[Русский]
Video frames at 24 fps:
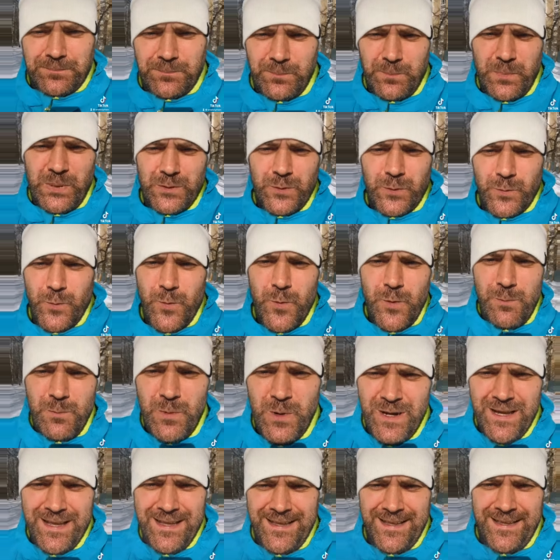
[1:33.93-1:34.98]

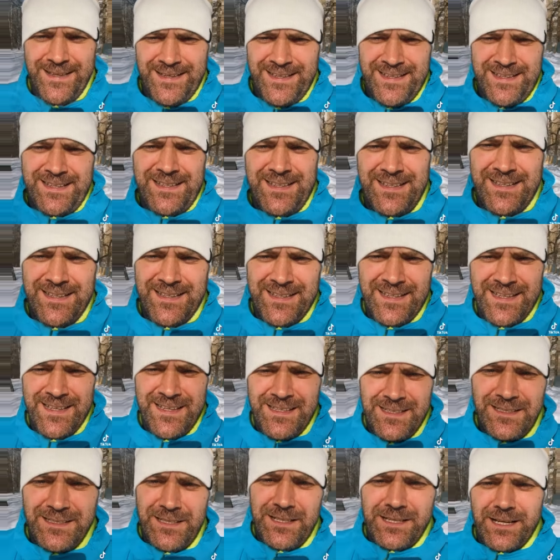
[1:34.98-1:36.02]
По-другому
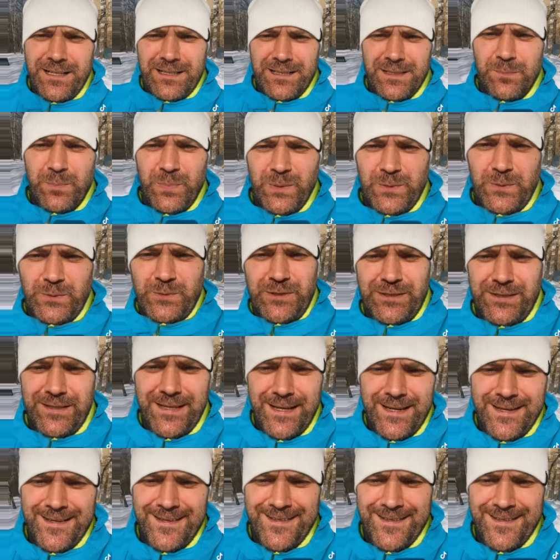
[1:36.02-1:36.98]
никак не получится.